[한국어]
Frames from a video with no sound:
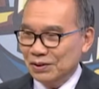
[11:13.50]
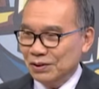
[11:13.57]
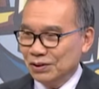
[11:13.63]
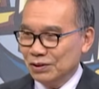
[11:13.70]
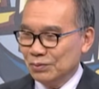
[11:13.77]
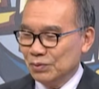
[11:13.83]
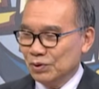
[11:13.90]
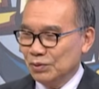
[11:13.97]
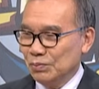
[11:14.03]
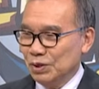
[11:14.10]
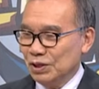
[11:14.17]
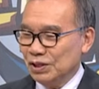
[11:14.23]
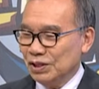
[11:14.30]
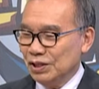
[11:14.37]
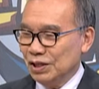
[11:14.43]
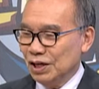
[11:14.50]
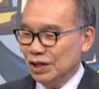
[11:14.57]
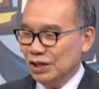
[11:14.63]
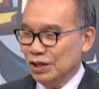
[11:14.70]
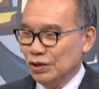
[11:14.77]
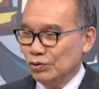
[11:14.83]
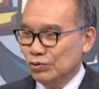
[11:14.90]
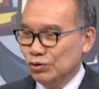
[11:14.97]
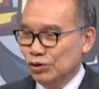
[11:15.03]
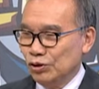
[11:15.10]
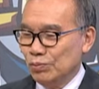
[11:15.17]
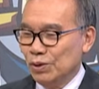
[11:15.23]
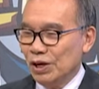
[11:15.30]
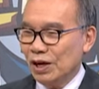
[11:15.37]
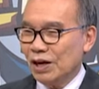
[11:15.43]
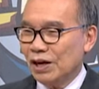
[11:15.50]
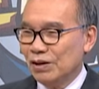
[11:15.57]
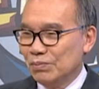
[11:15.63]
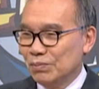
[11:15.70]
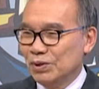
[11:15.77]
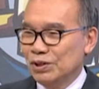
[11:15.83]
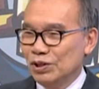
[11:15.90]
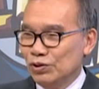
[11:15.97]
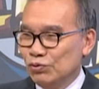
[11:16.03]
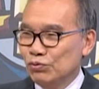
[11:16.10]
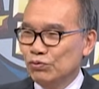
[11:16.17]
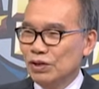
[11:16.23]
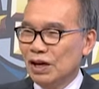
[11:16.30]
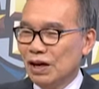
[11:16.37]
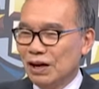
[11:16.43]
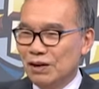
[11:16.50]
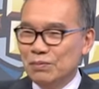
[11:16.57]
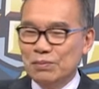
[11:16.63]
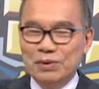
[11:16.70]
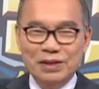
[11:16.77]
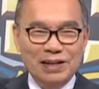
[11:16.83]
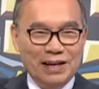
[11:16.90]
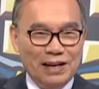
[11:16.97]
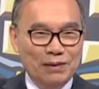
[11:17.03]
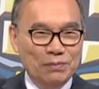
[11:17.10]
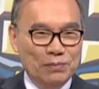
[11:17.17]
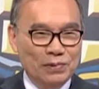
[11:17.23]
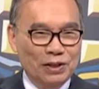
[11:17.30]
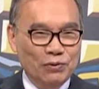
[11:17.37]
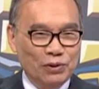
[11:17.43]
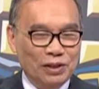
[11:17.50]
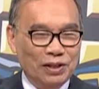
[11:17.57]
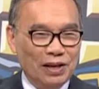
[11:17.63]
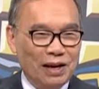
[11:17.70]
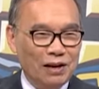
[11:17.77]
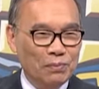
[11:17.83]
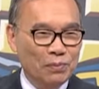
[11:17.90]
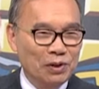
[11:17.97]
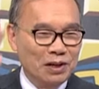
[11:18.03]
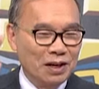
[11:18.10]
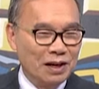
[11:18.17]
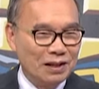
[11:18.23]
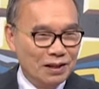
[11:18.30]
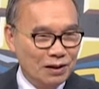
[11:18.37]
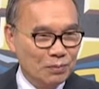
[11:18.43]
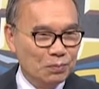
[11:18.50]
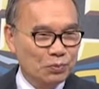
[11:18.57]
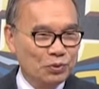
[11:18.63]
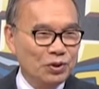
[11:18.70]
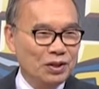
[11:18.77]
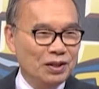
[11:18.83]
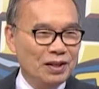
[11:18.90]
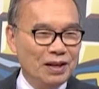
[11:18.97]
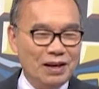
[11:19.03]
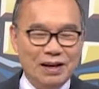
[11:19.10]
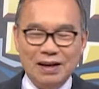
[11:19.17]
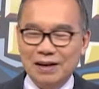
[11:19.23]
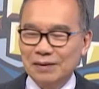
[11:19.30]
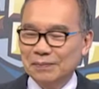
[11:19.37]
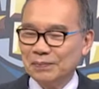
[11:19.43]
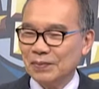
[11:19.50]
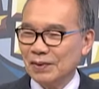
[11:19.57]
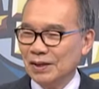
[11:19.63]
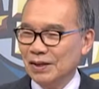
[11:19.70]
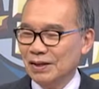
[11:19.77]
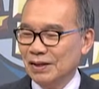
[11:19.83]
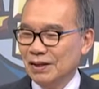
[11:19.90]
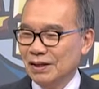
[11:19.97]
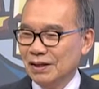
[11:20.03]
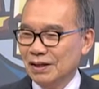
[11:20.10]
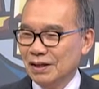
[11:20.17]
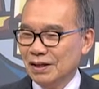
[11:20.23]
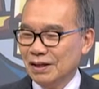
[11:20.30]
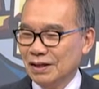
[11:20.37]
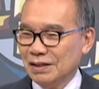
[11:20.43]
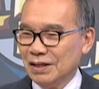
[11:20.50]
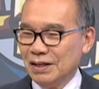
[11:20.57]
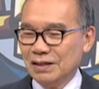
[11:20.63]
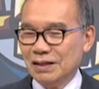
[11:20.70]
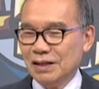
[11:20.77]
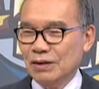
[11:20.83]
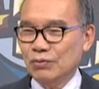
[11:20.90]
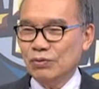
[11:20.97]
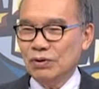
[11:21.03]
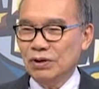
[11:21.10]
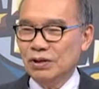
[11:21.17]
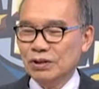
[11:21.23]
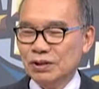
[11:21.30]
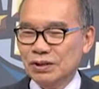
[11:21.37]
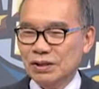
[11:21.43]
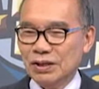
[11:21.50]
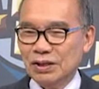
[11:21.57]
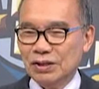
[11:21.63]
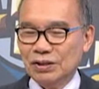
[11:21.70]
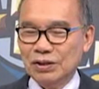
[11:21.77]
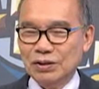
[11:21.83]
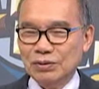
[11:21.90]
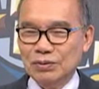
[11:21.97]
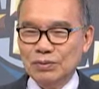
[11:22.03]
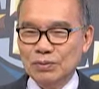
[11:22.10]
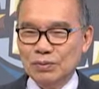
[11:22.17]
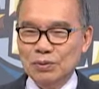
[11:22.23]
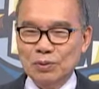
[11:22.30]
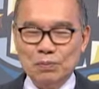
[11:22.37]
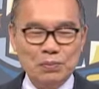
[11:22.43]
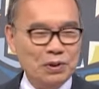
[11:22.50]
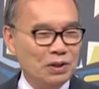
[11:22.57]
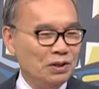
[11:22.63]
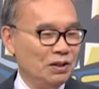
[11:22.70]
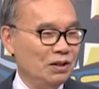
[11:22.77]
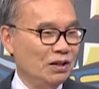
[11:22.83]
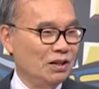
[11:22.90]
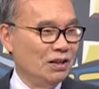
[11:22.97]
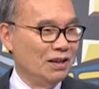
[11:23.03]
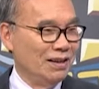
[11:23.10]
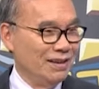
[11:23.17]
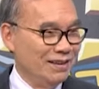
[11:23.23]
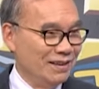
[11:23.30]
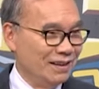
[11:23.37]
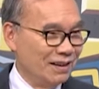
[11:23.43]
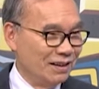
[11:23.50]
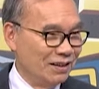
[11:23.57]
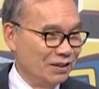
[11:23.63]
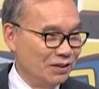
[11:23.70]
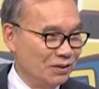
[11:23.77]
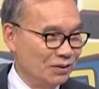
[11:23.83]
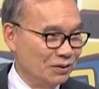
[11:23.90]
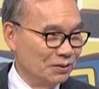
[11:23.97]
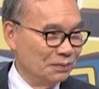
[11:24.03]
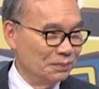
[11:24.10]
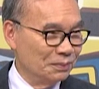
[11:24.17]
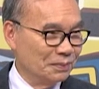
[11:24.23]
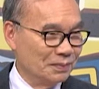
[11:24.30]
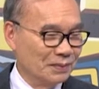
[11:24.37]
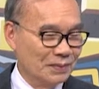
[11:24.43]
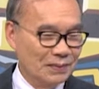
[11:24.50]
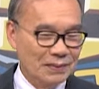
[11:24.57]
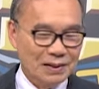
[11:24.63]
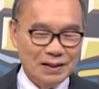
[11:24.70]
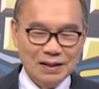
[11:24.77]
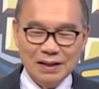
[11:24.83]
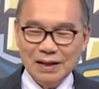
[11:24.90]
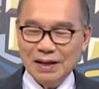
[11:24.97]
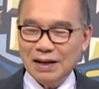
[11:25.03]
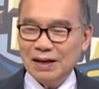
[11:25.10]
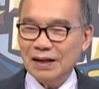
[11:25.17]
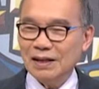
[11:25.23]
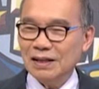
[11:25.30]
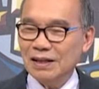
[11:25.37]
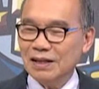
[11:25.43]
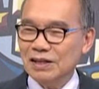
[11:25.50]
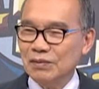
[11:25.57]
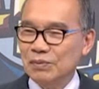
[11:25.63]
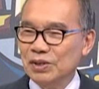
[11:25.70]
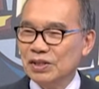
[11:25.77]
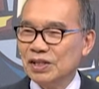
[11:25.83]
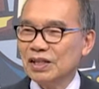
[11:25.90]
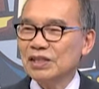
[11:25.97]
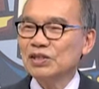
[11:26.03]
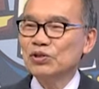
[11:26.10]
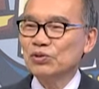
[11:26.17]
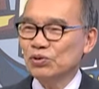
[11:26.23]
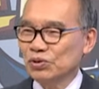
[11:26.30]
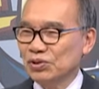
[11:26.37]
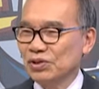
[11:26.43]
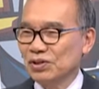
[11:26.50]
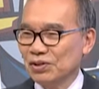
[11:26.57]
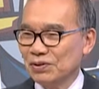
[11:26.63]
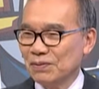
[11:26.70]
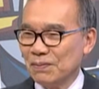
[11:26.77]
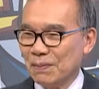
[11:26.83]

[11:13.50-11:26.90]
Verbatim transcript: 그러면 메시아 예수님의 할머니 중에 할머니 할머니 윗대 할머니가 될 부인데 아, 세상 권력자한테 그 그걸 뺏기가 될 일이 아니지요. 하나님이 찾아줬어요.